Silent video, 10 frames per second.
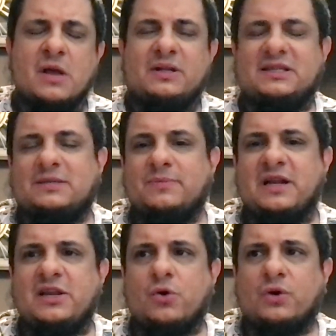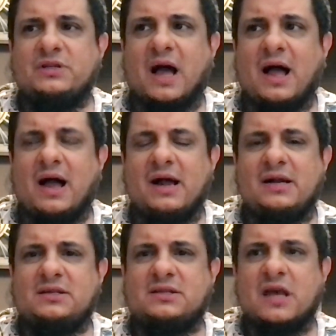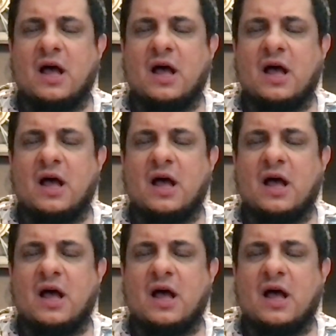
die ist eine Million Jahre alt.